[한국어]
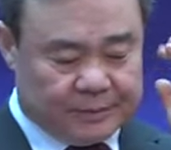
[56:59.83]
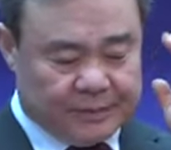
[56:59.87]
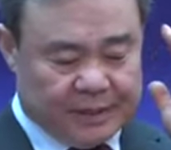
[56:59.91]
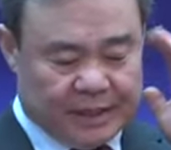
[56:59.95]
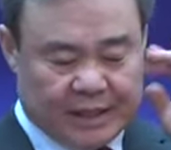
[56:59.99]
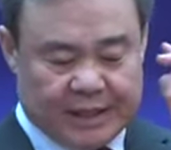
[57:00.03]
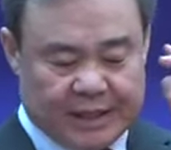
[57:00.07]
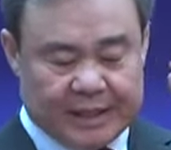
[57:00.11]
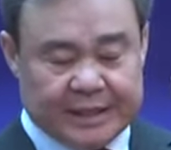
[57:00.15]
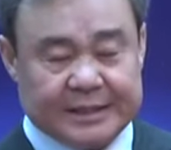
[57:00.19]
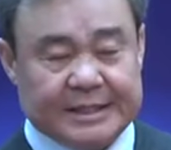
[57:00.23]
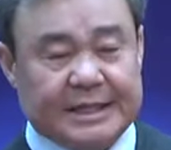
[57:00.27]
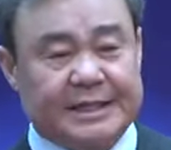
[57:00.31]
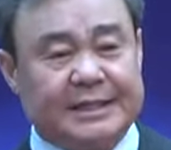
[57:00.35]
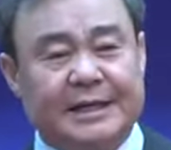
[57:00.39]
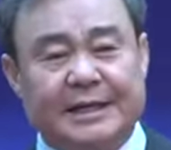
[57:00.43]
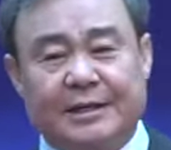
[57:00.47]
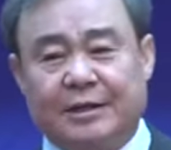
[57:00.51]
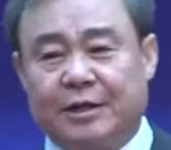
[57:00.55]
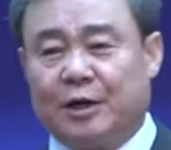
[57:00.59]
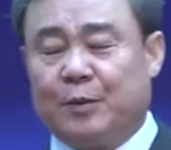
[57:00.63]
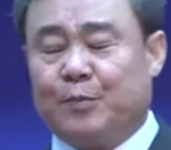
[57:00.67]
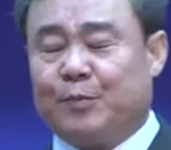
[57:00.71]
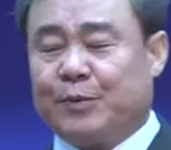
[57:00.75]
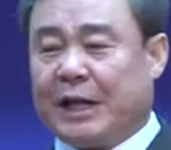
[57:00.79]

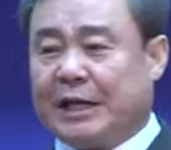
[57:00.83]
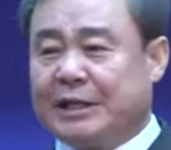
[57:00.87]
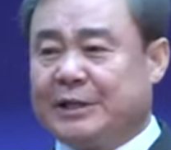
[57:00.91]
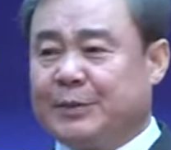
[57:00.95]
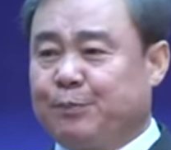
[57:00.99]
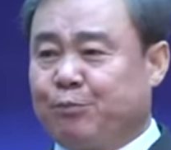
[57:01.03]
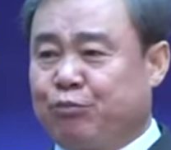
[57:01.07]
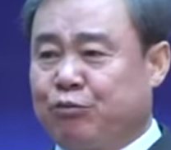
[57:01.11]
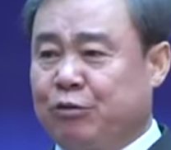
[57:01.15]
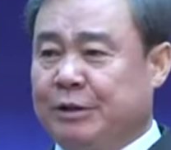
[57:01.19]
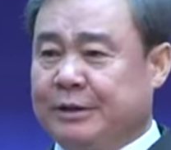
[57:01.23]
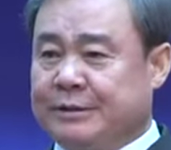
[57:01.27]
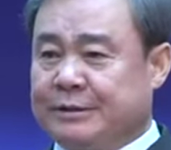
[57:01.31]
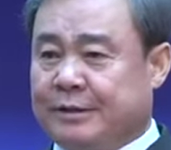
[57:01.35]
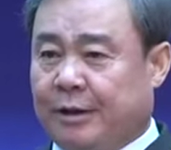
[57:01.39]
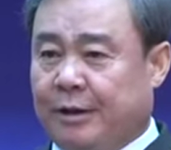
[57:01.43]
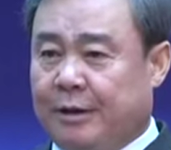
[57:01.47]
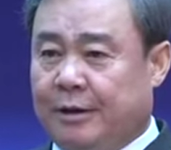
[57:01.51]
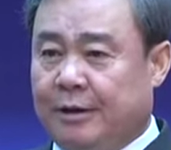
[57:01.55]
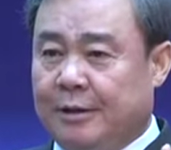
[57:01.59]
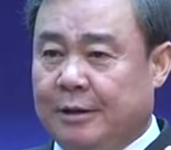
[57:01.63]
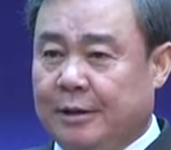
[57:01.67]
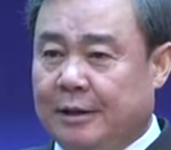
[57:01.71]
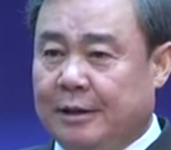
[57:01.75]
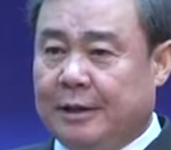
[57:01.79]
제자들을 다시 불렀어요.
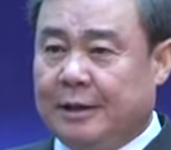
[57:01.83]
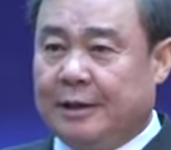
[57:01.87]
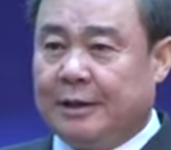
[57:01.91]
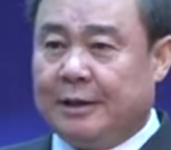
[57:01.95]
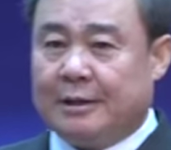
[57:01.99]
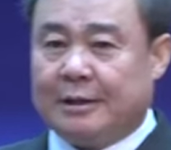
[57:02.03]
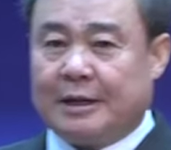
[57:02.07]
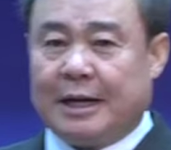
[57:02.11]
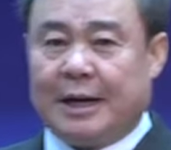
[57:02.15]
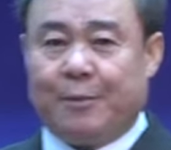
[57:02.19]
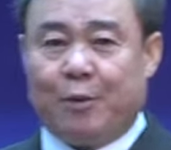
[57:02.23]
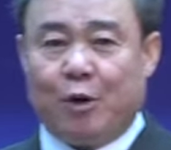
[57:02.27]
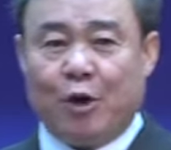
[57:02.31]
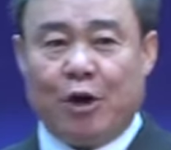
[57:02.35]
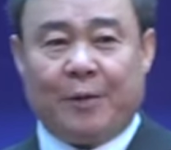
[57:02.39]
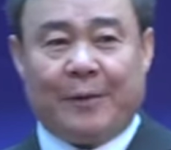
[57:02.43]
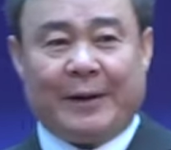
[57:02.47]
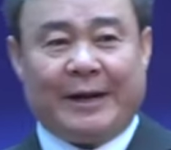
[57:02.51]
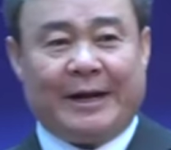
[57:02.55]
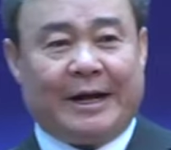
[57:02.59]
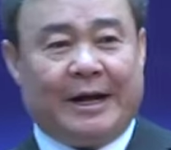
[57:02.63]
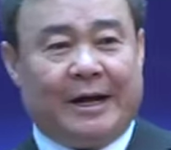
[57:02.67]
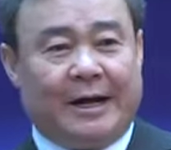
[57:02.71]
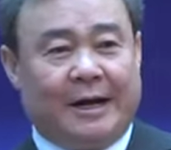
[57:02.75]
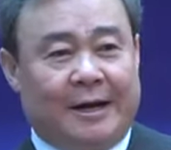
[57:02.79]
다
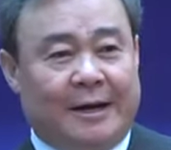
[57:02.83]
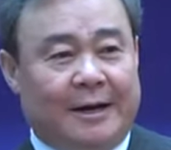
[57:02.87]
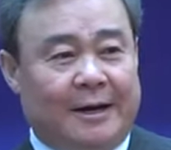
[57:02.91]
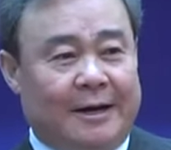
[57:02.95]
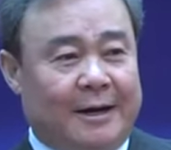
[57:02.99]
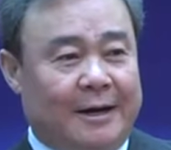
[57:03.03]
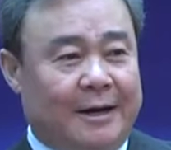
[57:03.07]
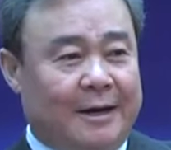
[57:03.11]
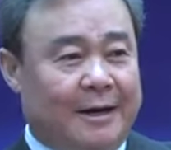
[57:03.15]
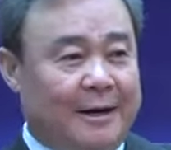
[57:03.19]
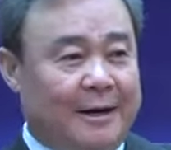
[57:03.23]
모여봐라.